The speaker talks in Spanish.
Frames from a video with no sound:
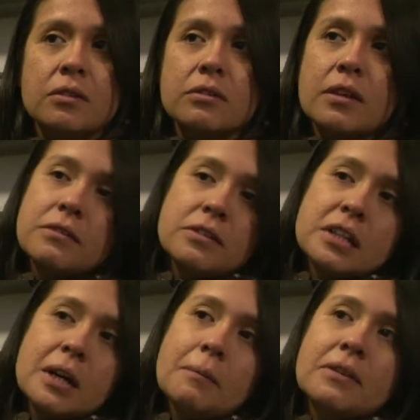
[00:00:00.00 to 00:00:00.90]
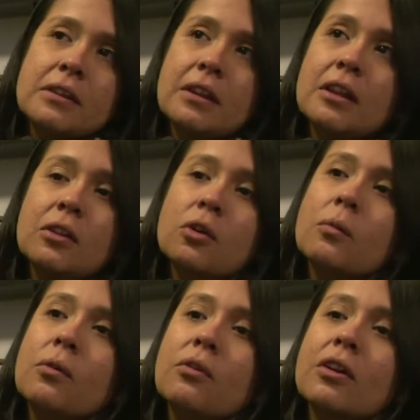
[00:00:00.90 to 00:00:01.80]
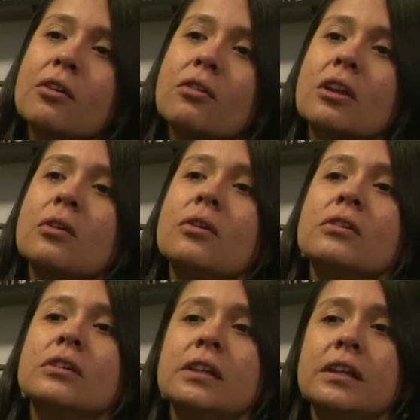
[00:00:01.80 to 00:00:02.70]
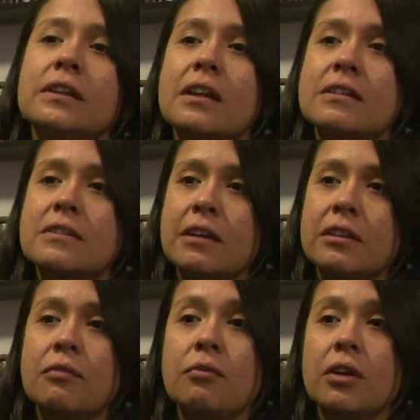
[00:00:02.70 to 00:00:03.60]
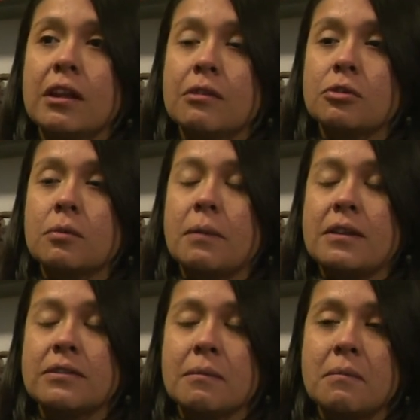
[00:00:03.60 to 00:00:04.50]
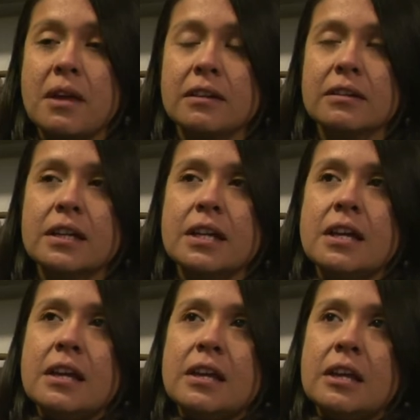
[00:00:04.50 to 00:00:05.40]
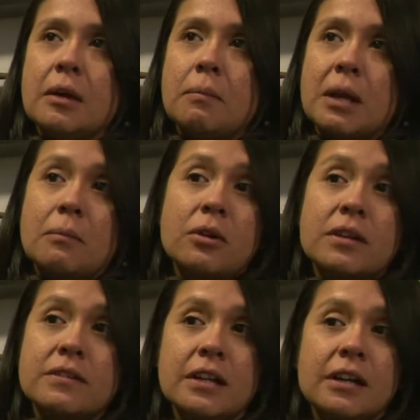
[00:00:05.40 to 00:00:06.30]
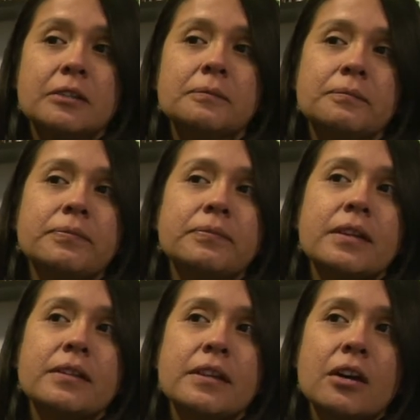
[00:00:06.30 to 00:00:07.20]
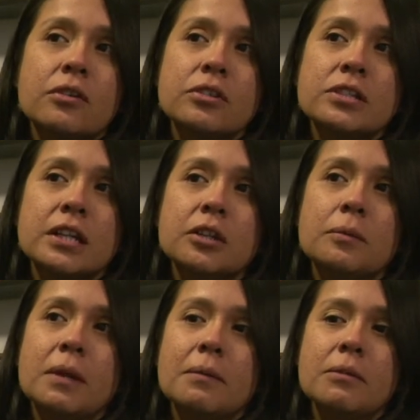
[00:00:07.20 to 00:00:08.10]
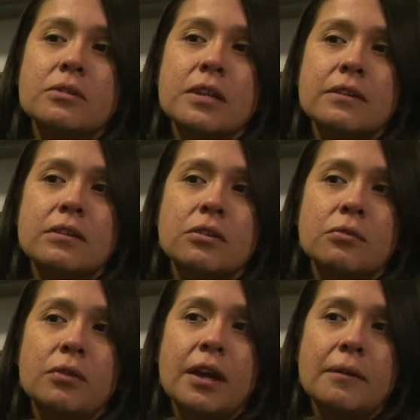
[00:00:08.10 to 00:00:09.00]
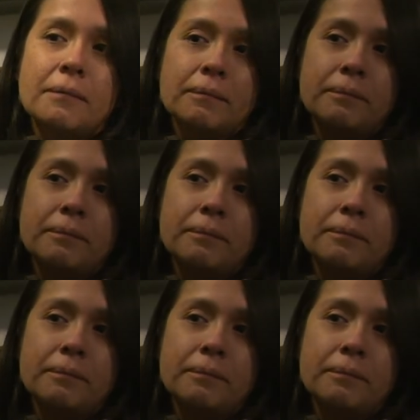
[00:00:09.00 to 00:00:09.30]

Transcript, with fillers: Entonces, Chicama está teniendo como un recorrido interesante fuera de nuestro país también y esperamos que siga, ¿no? que siga cosechando premios y éxitos fuera.